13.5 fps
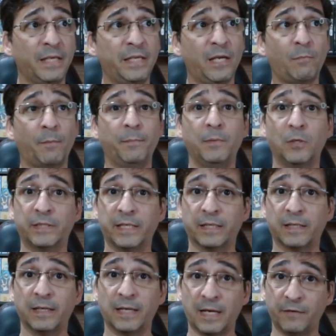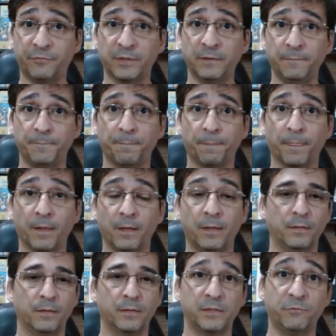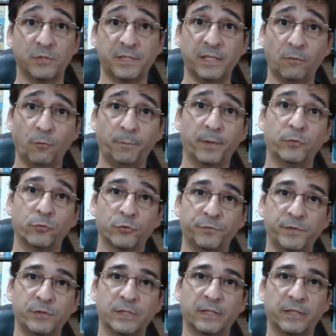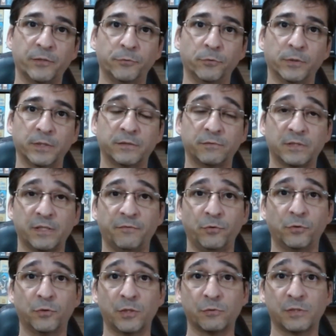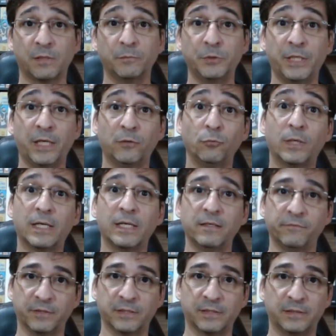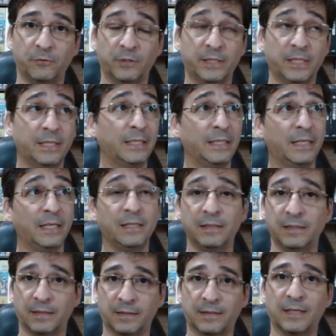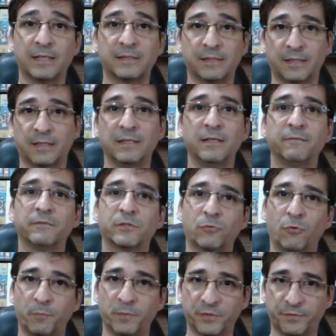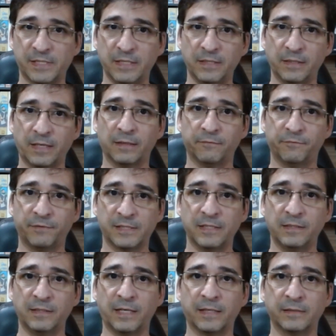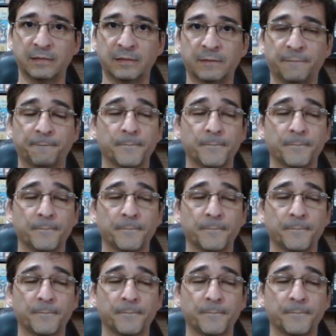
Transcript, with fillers: que é uma biblioteca gráfica. Se você acompanhou os vídeos anteriores, você viu que nós usamos direto o Canvas. Eu até criei a classe Canvas com algumas facilidades.